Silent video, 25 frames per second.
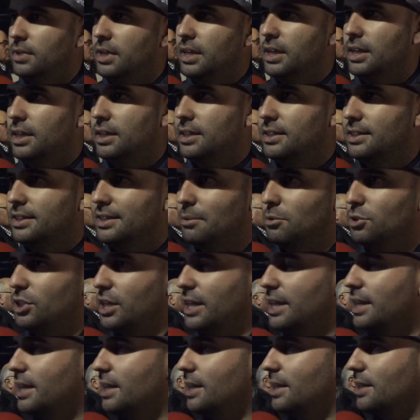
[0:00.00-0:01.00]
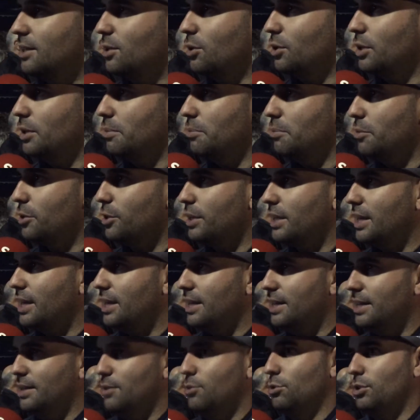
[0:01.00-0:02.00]
eh, estamos aquí que es lo que
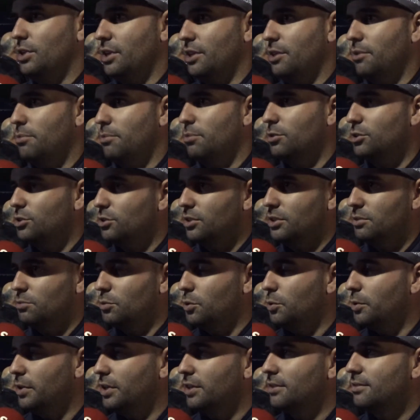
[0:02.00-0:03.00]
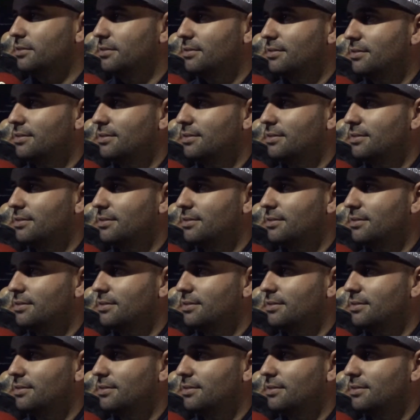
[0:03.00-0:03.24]
importa y un tercer puesto que es muy bueno.